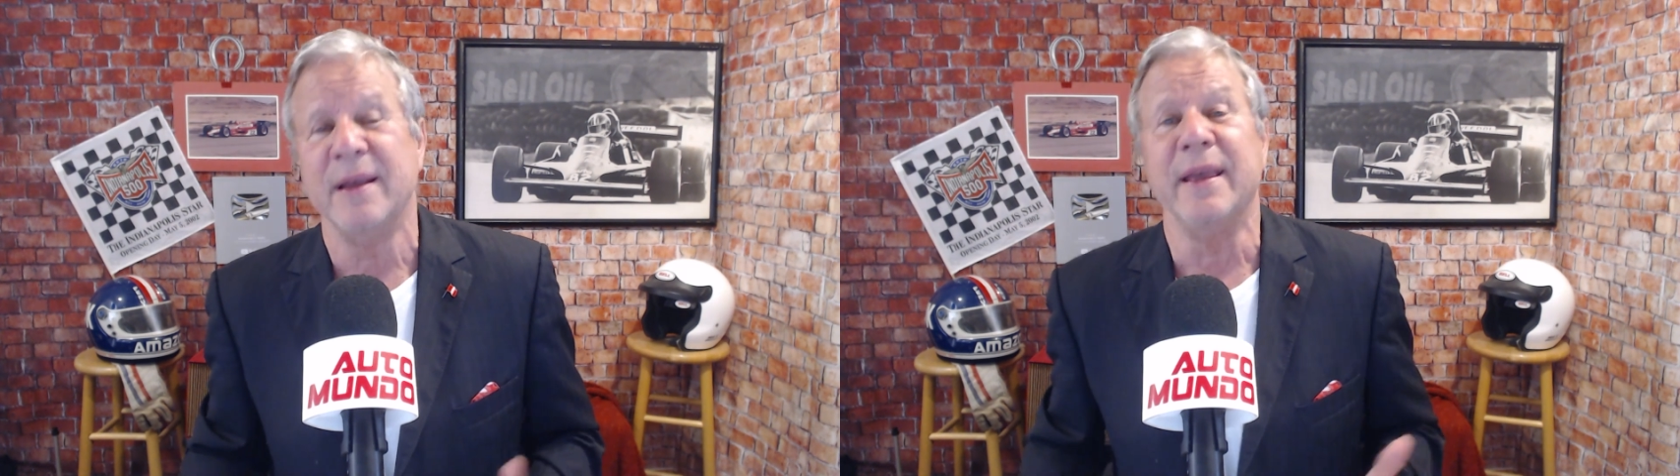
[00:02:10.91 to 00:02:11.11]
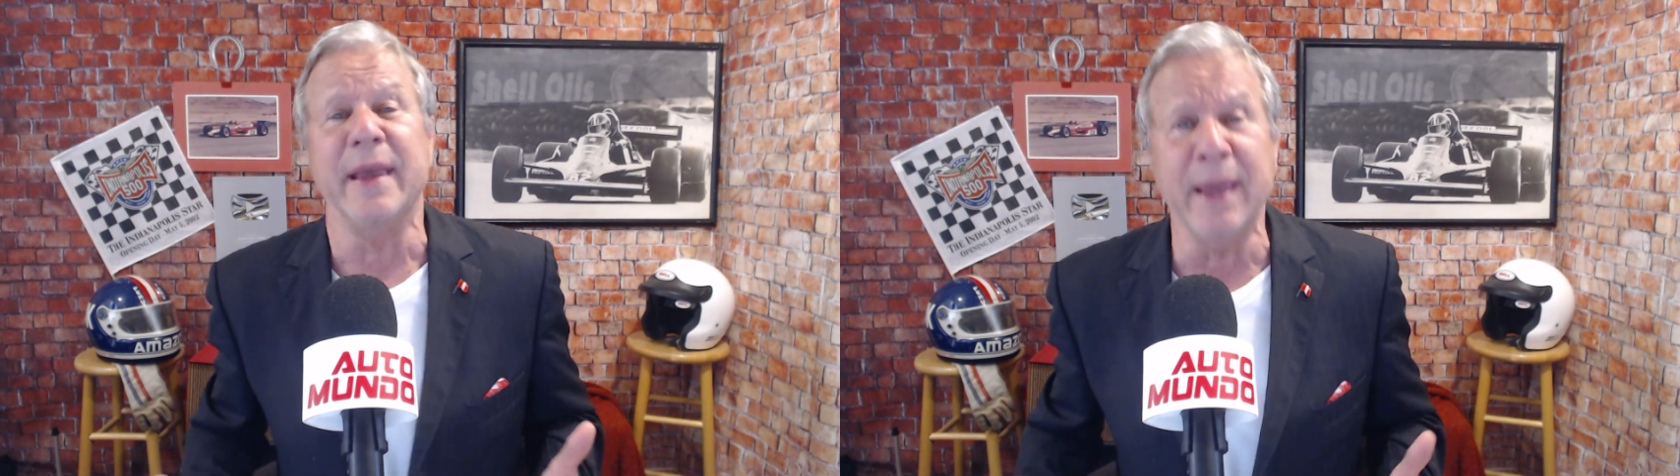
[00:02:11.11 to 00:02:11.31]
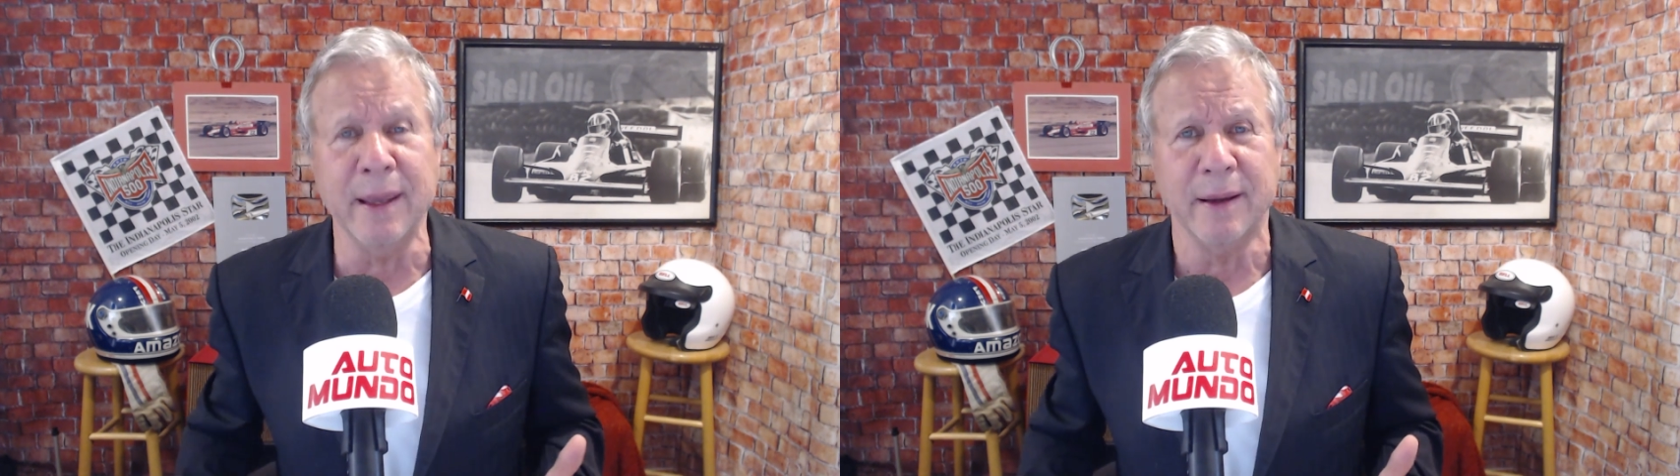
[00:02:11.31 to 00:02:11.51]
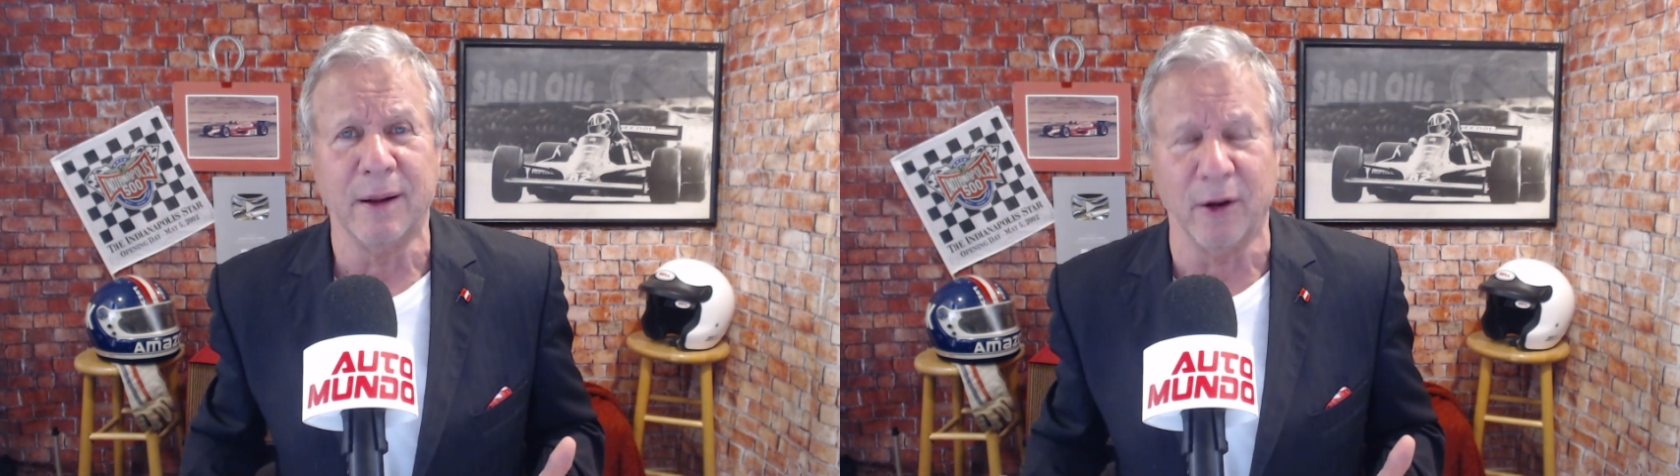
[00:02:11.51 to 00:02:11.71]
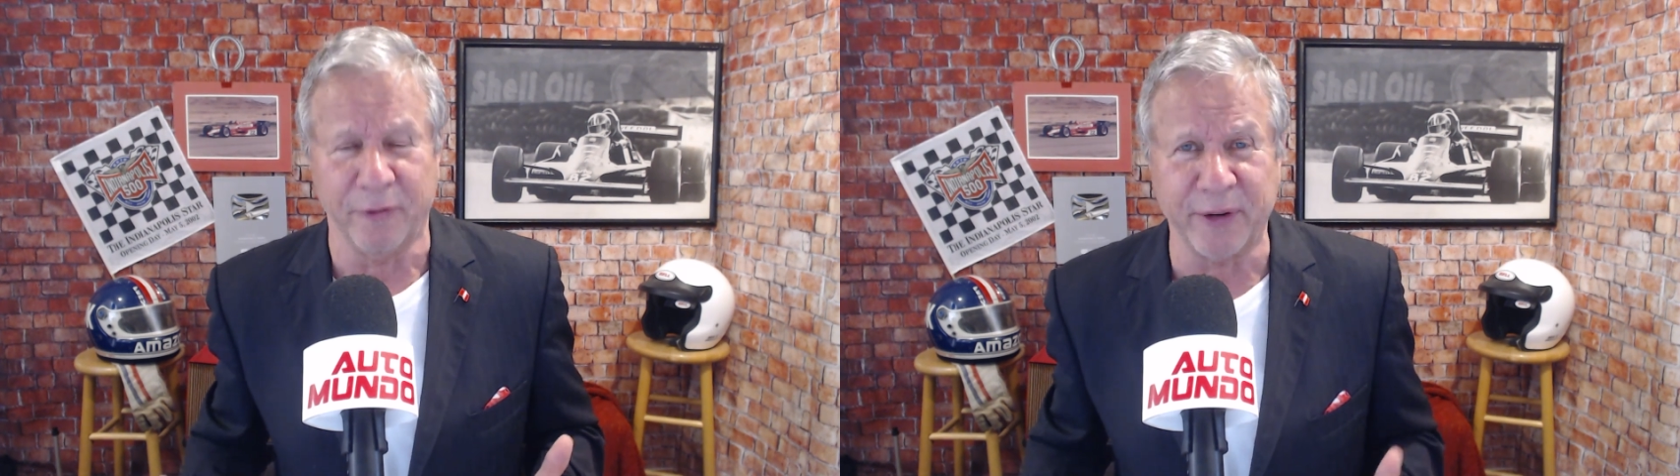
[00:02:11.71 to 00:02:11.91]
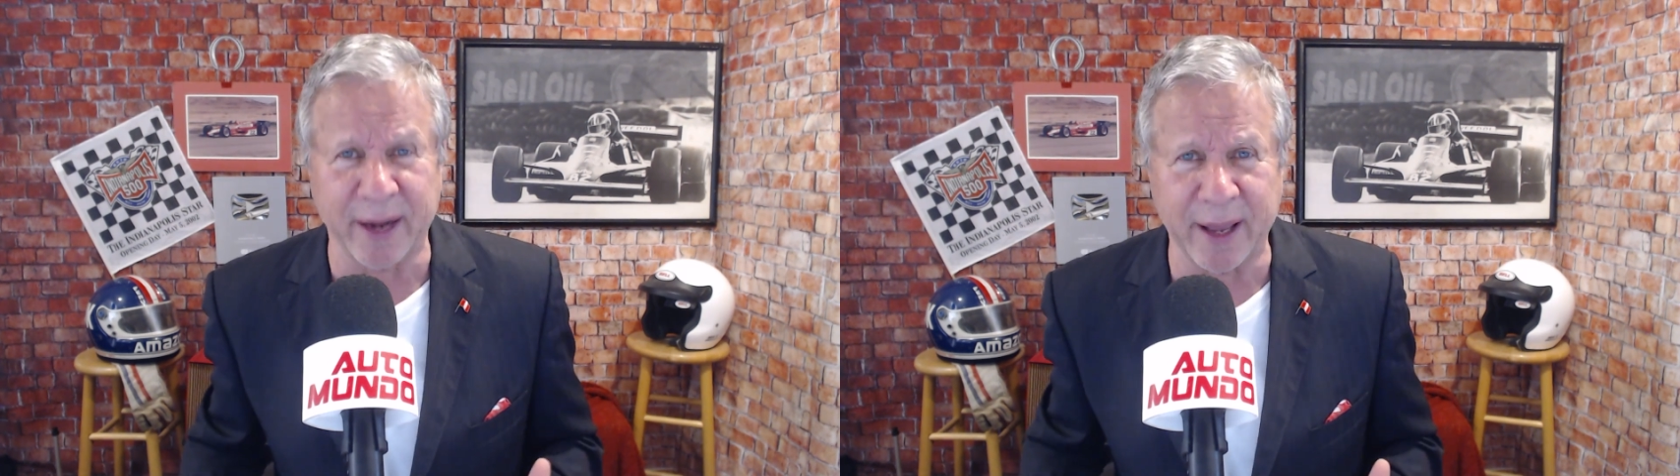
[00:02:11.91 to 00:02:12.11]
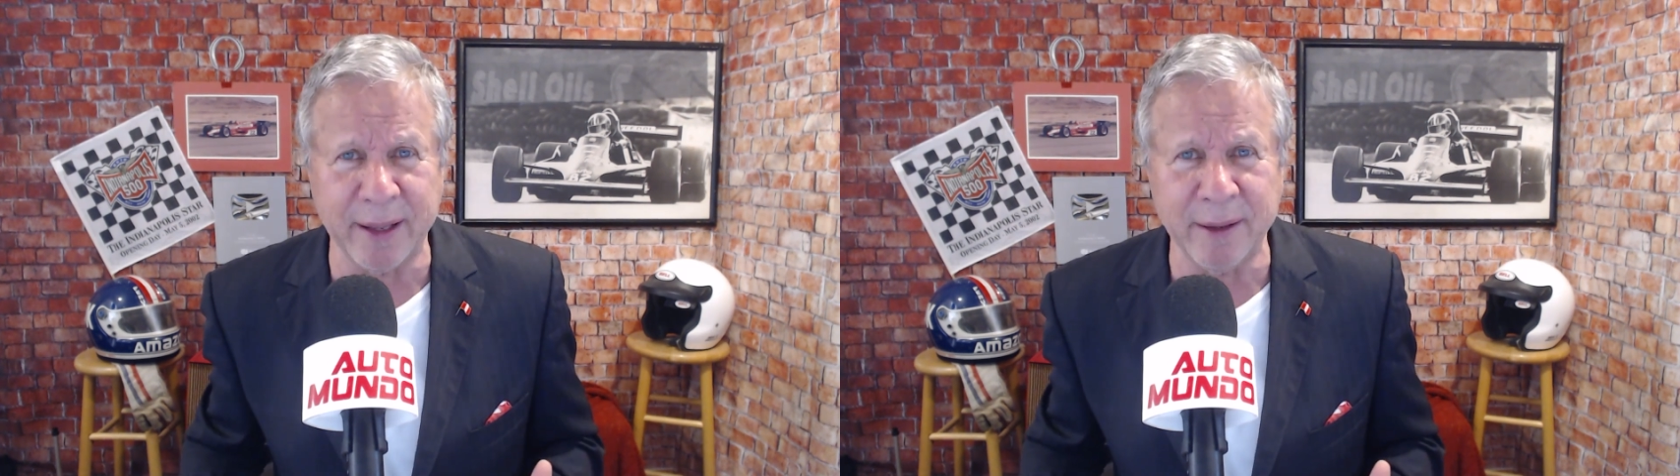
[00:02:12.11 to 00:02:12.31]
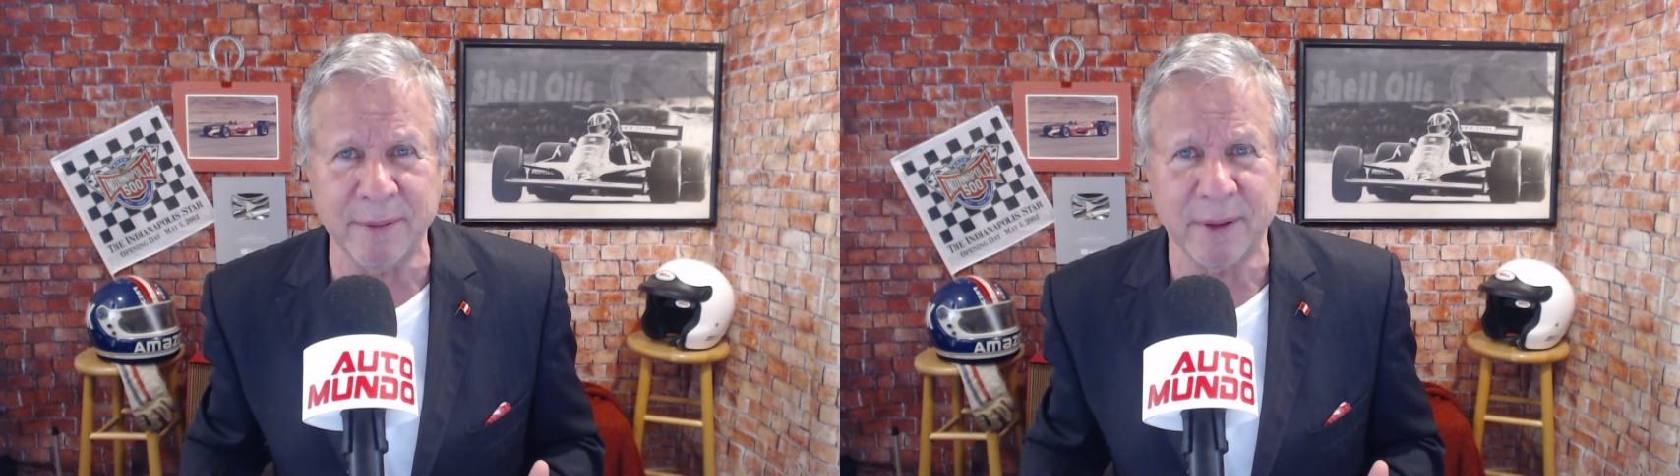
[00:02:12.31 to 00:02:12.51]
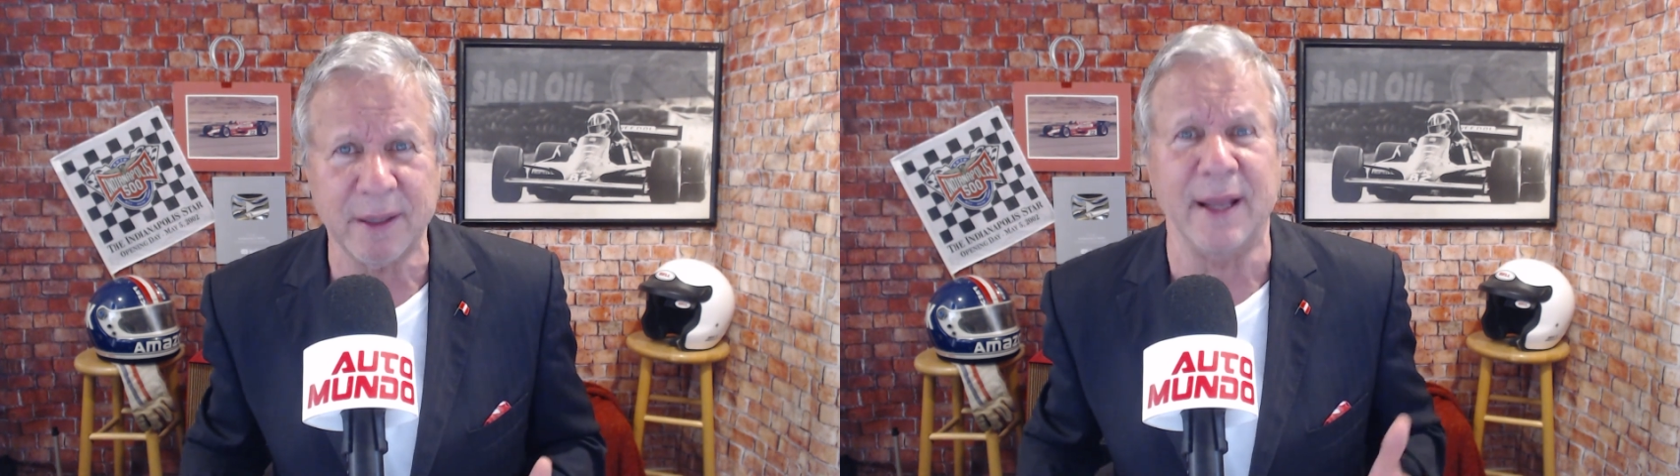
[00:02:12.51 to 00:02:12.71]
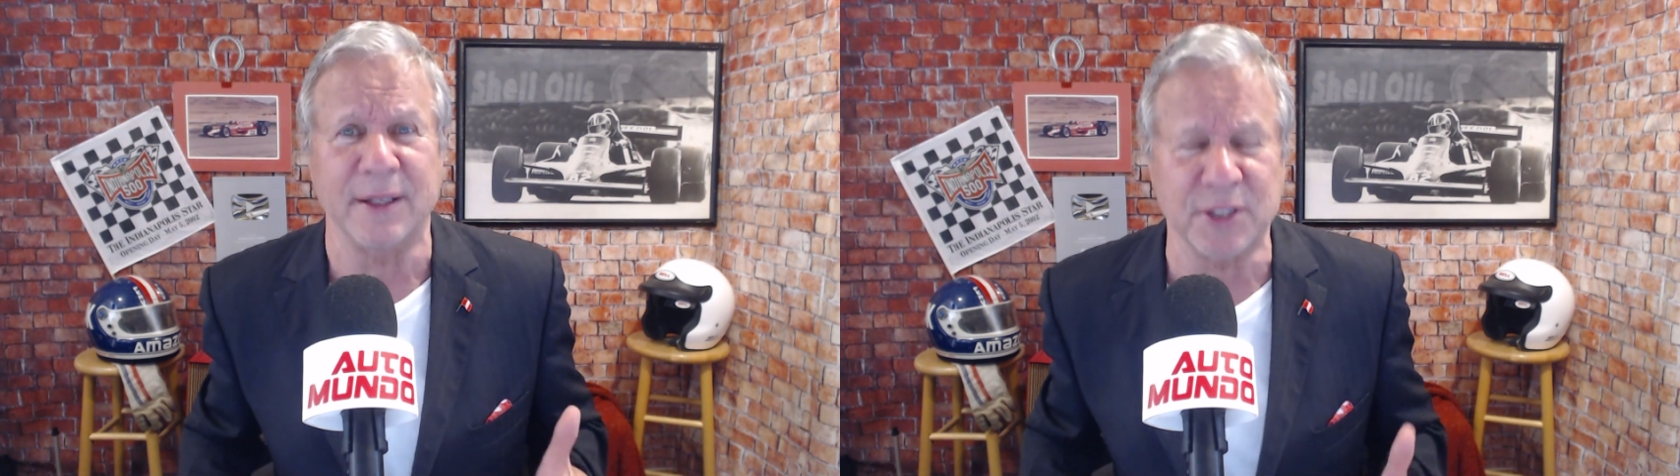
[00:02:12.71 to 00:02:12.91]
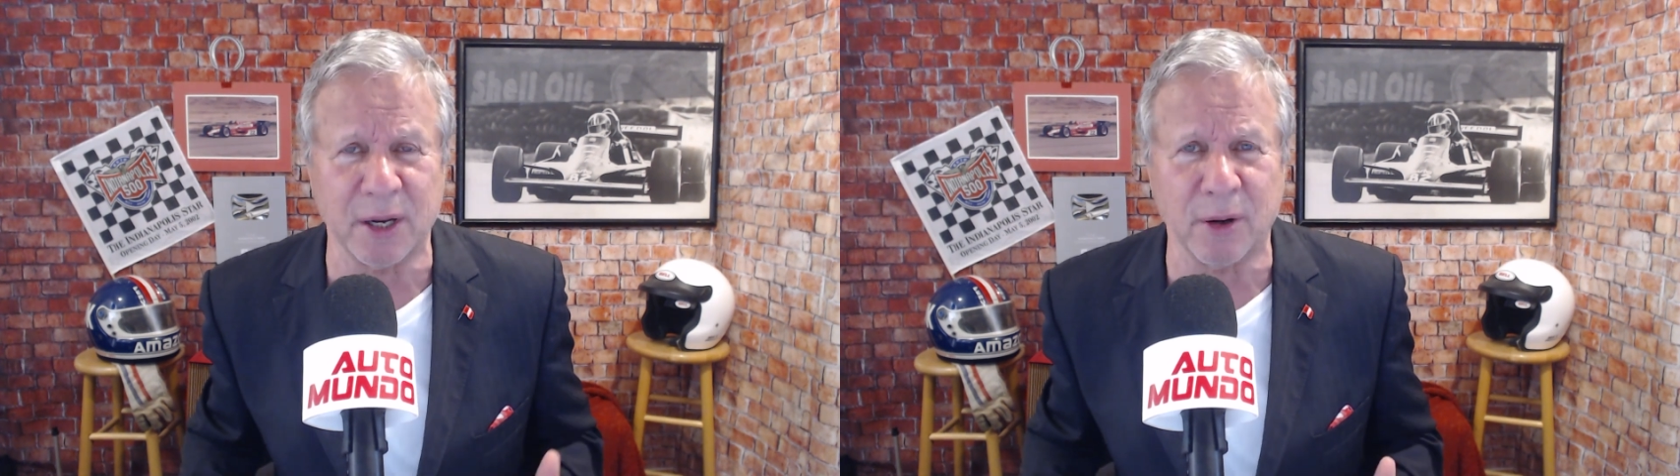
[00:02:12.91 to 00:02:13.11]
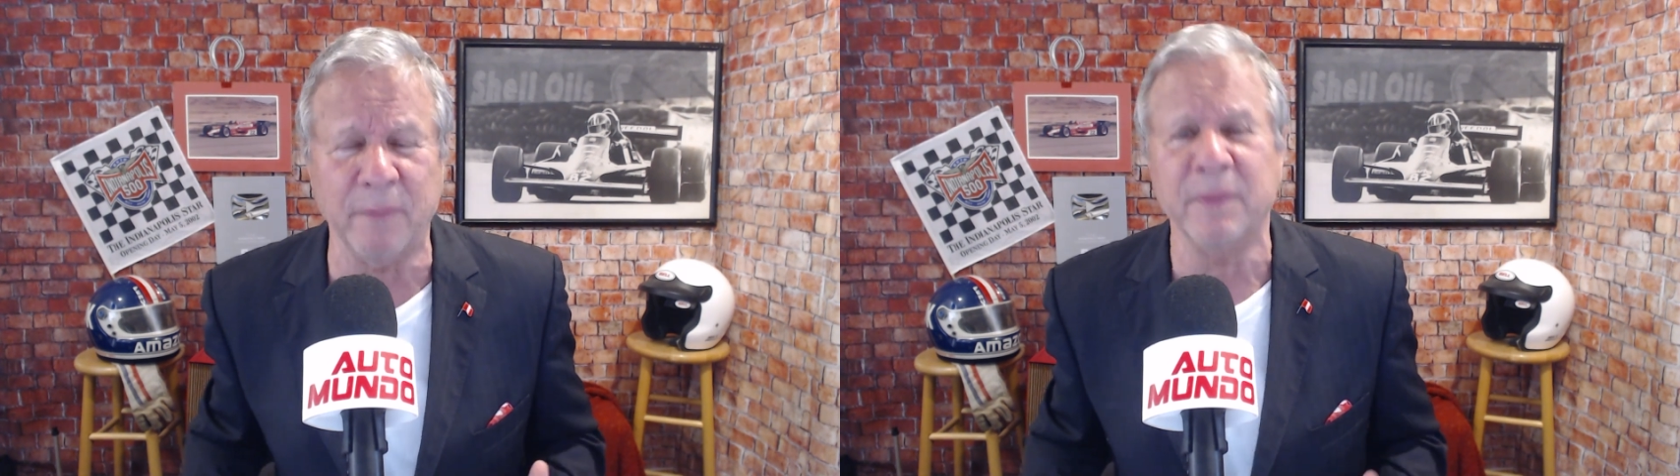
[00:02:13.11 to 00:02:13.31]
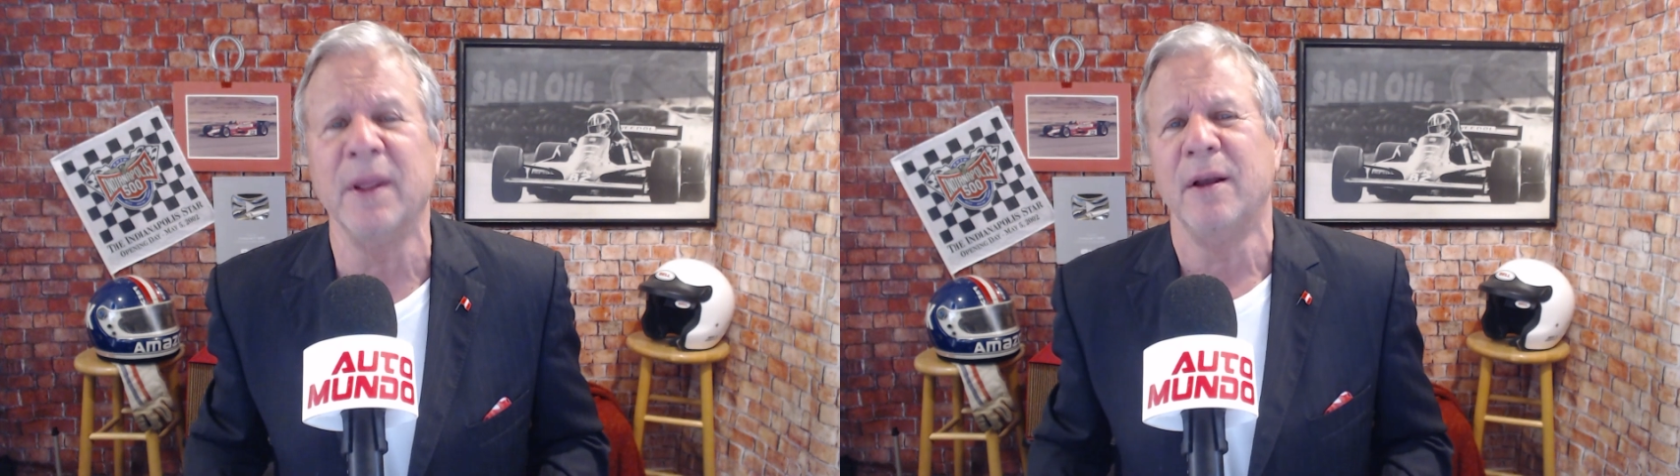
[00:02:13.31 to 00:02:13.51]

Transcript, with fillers: Y los Ferrari y el checo.